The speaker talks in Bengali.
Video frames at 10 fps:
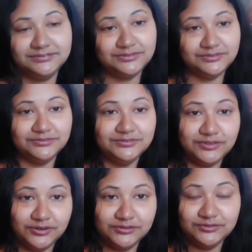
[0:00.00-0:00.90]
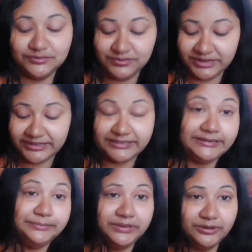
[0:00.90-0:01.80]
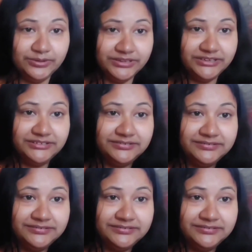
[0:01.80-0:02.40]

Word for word: তো চলো চুলটা আগে ক্রিম্পিং করে নিই